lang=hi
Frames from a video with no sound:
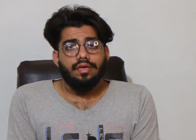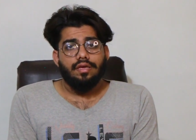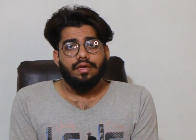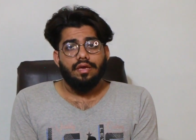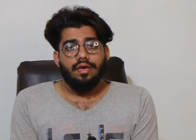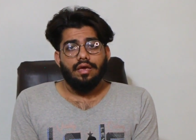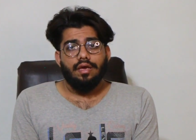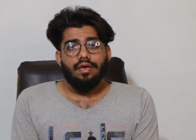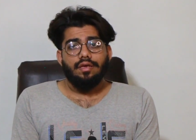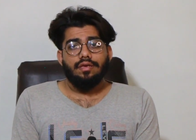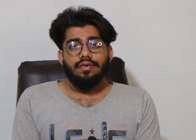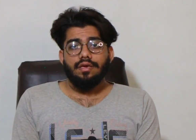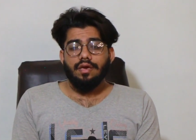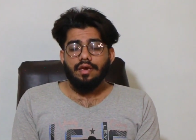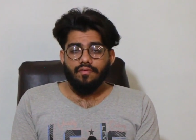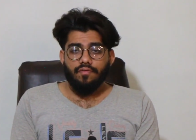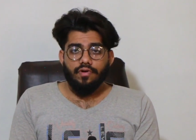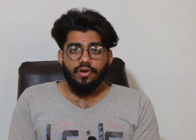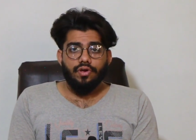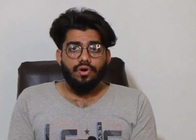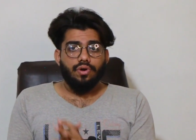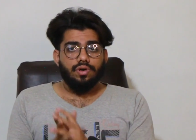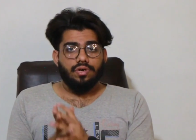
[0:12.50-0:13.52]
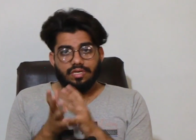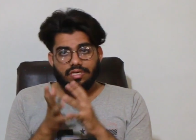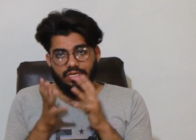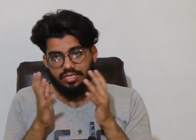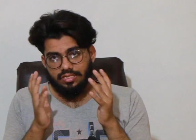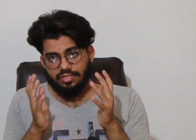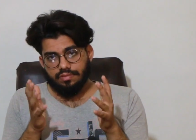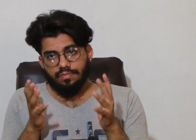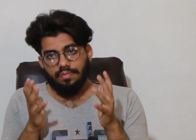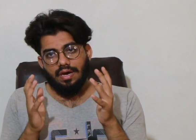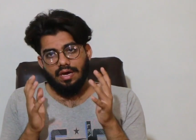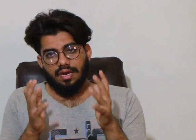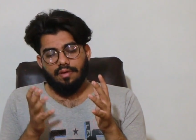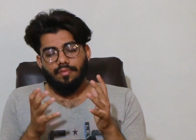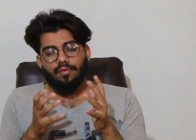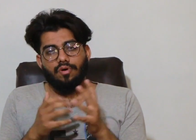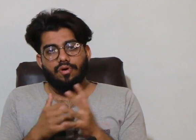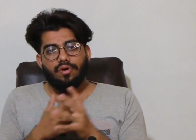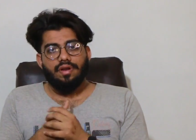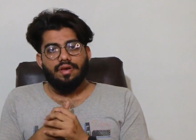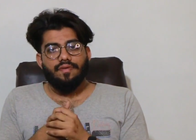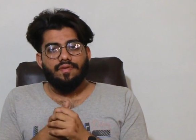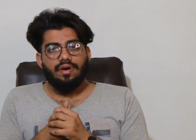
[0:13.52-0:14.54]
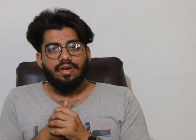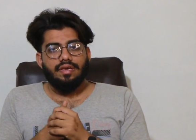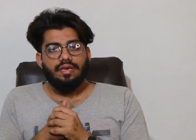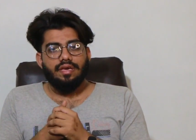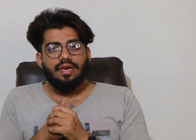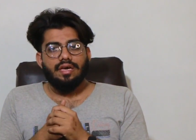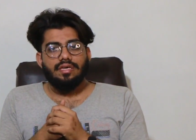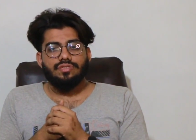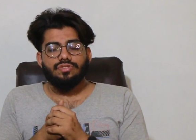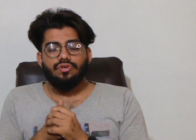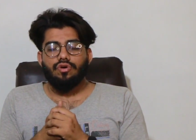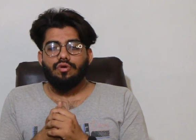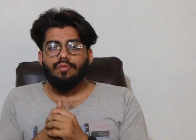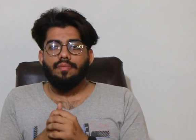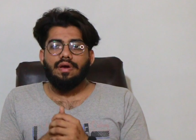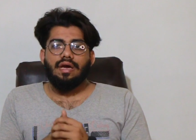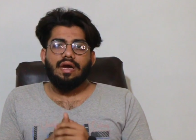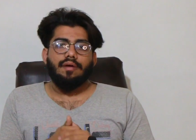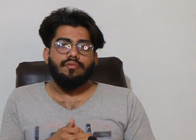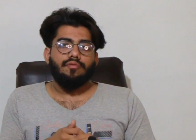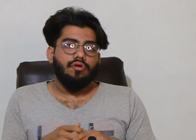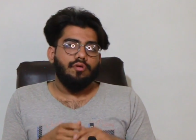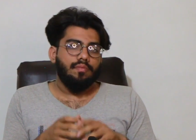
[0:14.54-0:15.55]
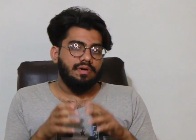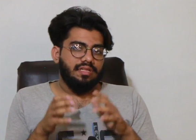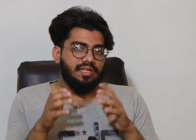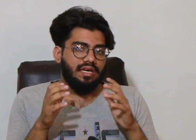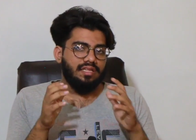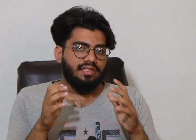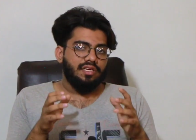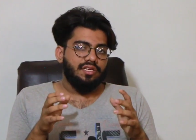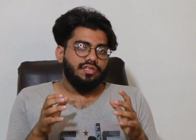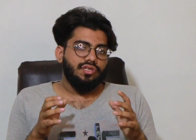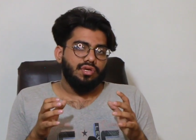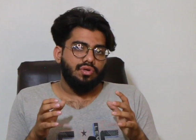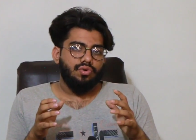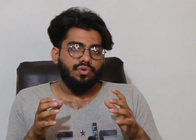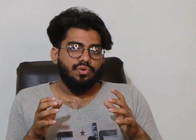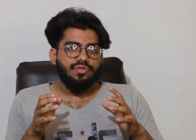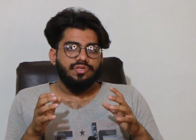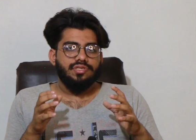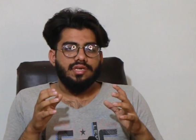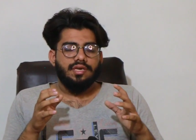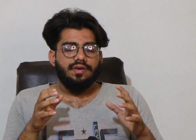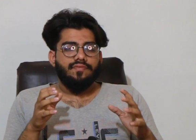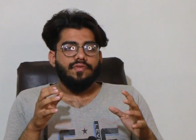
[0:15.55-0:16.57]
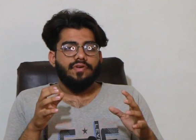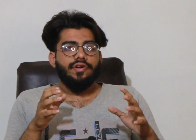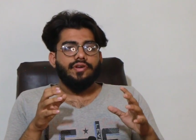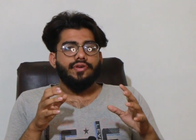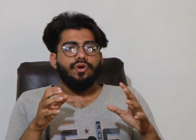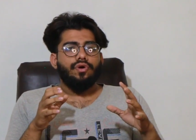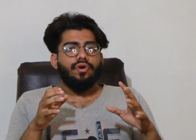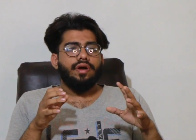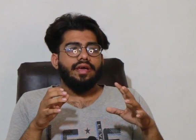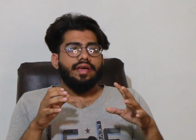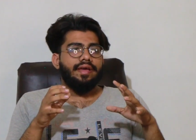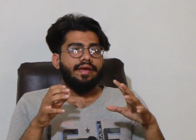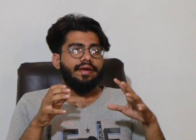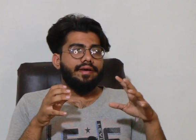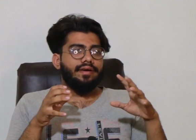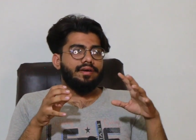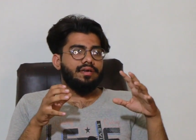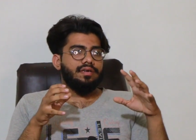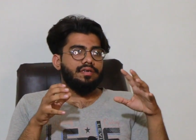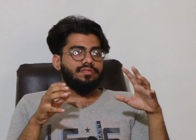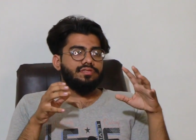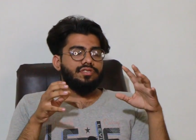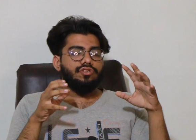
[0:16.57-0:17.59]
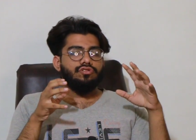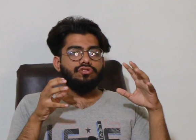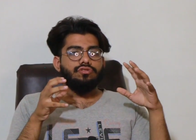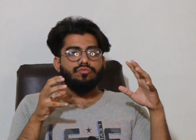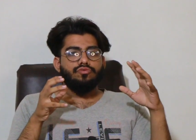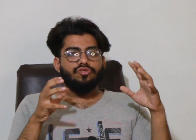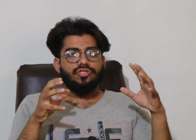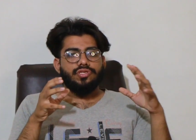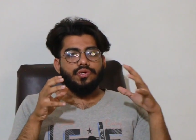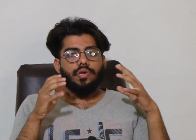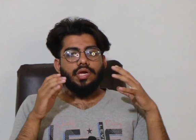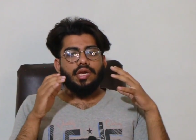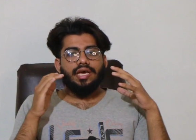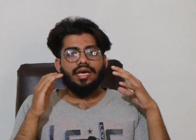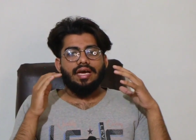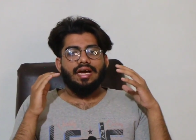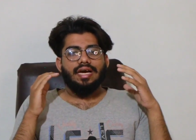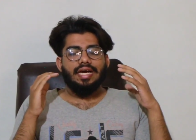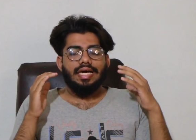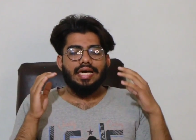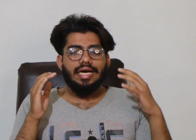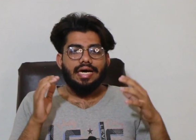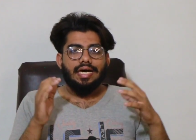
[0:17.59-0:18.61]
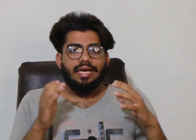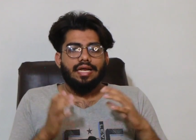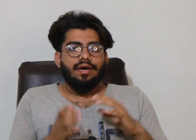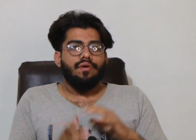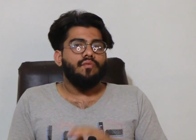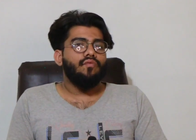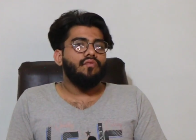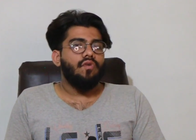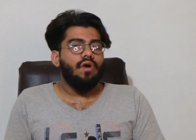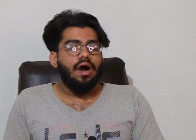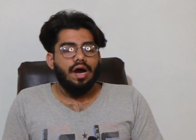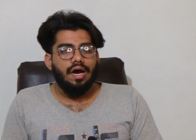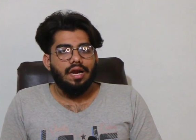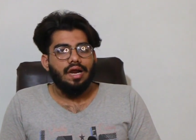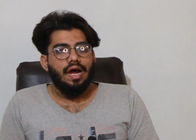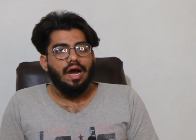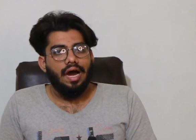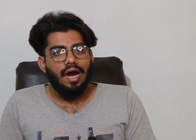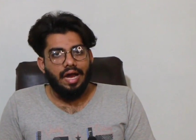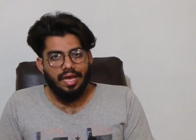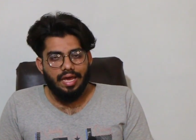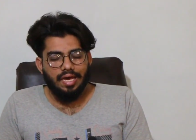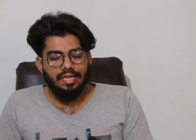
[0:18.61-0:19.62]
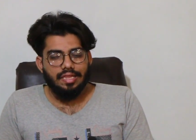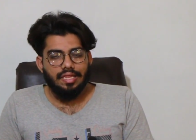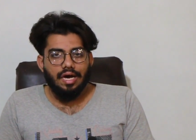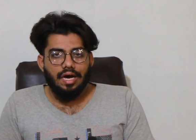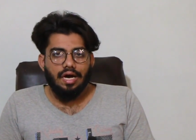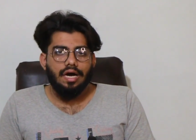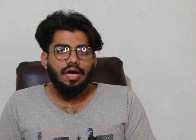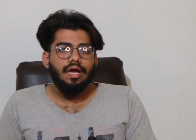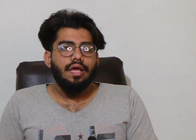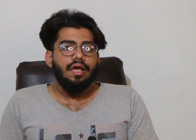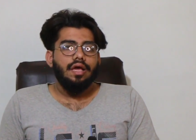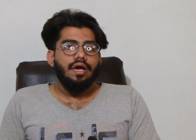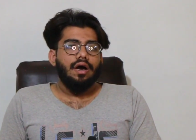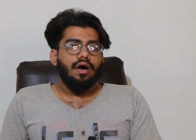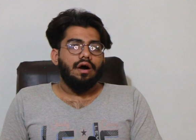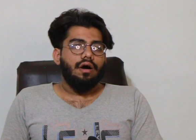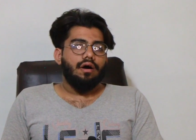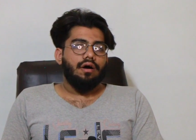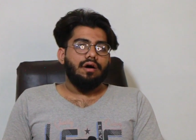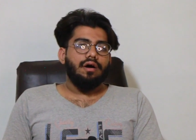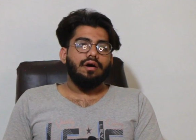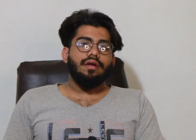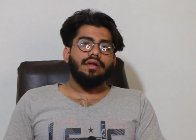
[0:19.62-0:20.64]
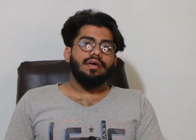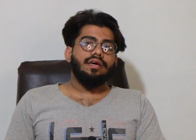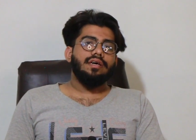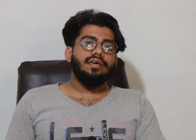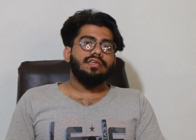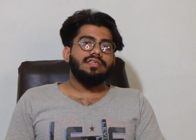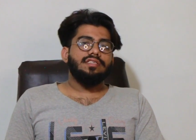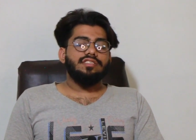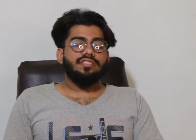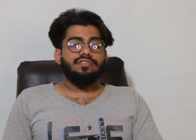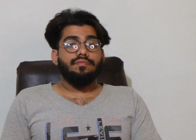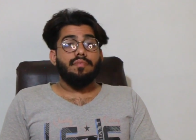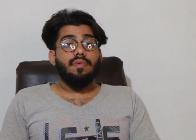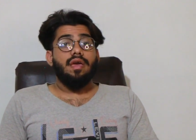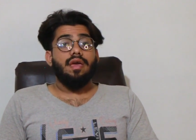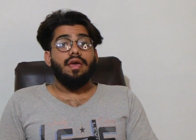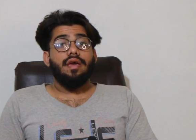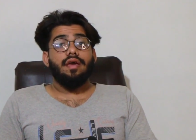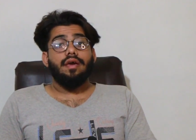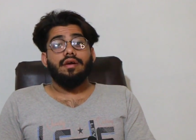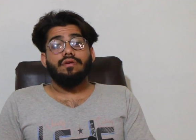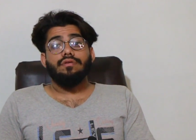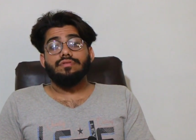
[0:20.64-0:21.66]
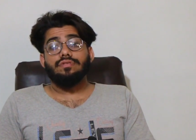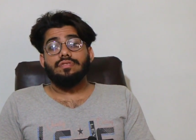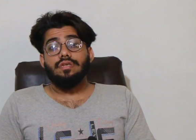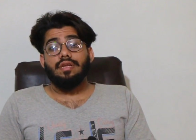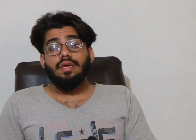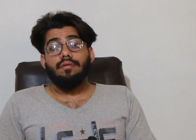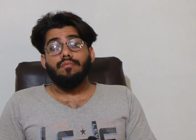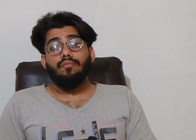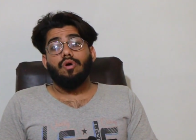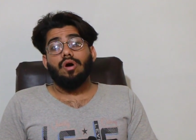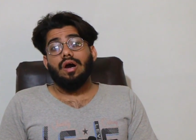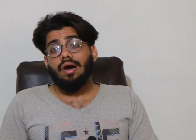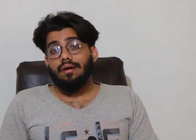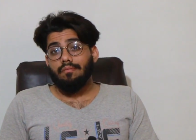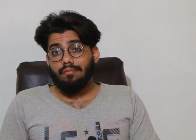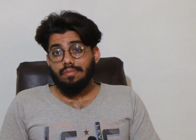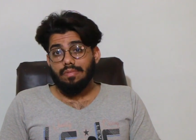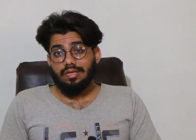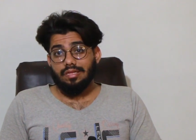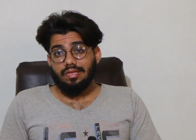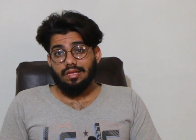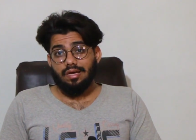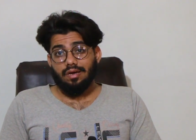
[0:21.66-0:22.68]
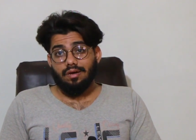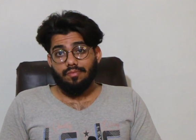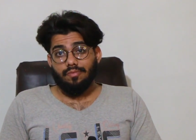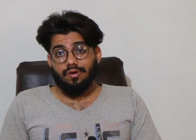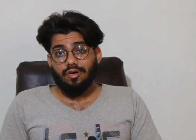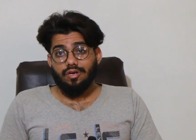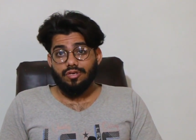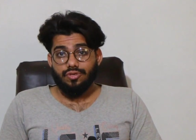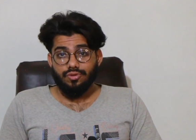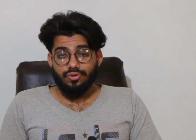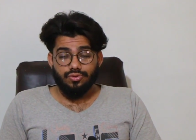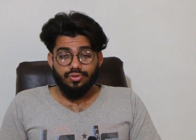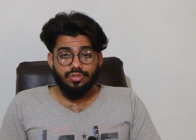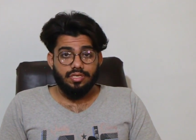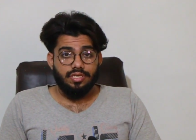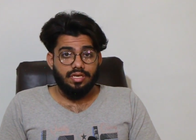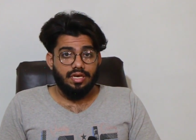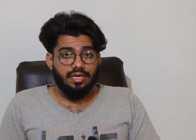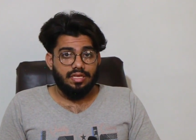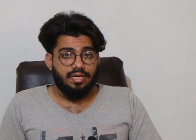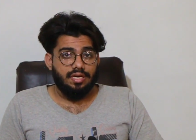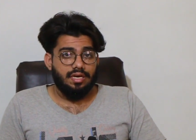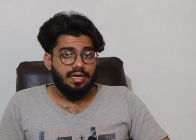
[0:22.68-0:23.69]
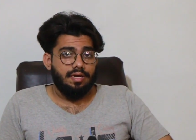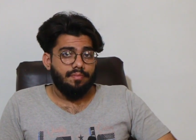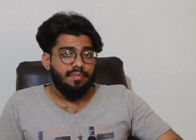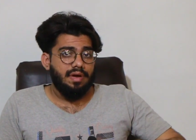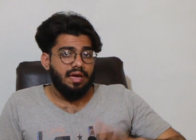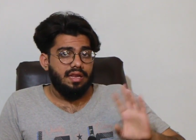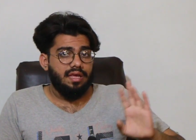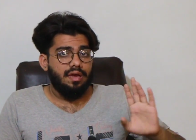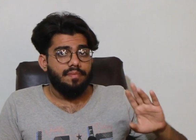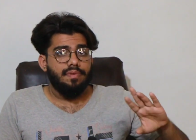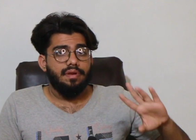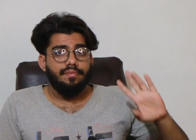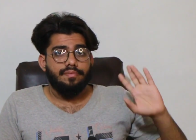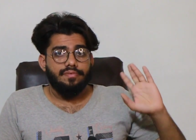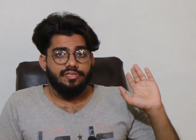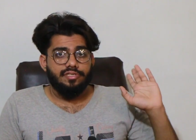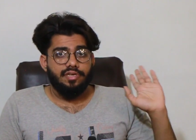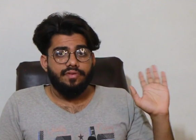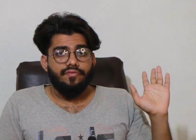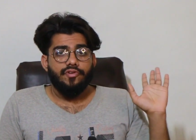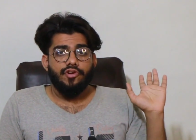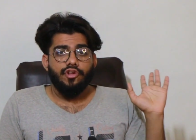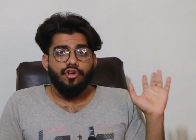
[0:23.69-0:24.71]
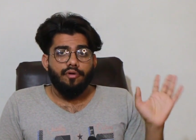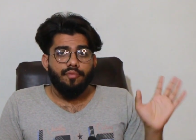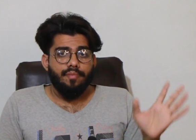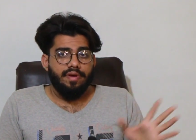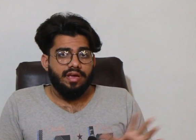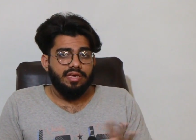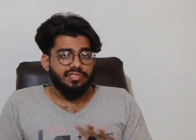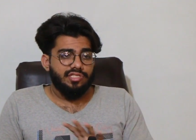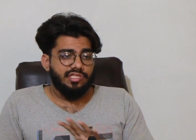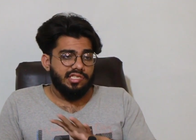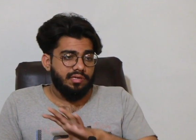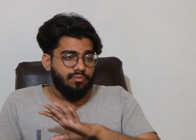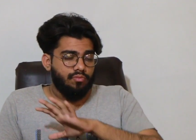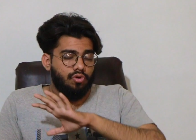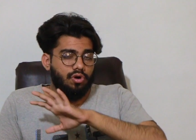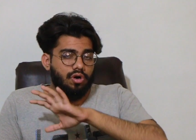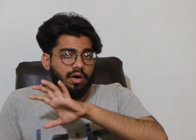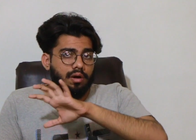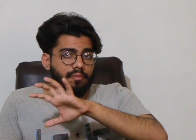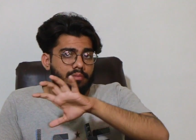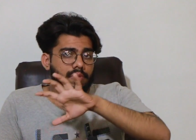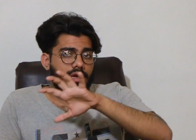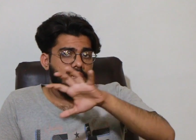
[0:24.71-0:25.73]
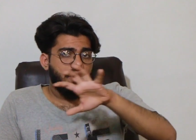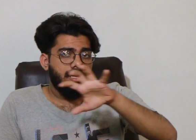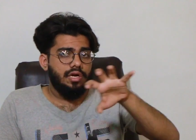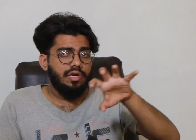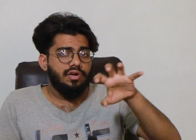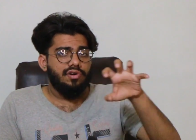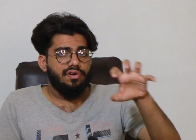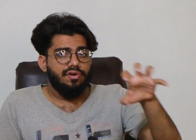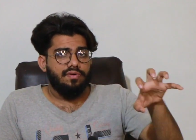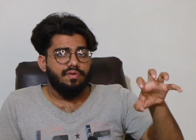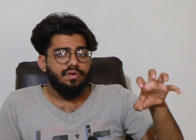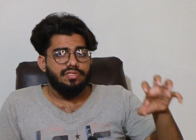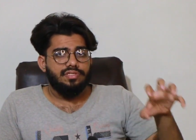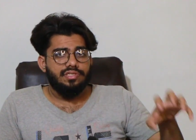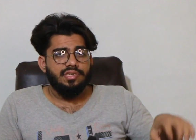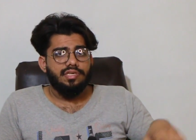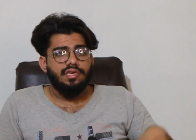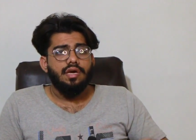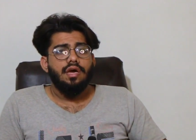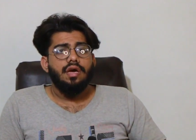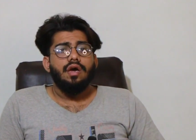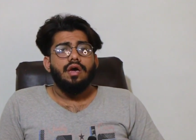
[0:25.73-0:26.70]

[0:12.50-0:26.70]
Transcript: कि ये वीडियो किस बारे में होने वाली है सो मैं आपको बताता चलूँ ये वीडियो एक सिद्धू मूसेवाले का गाना वार आया था और जिसमें उसने मोहम्मद नाम का यूज़ किया था मैंने अपनी पिछली वीडियो में इसकी मुकम्मल कंट्रोवर्सी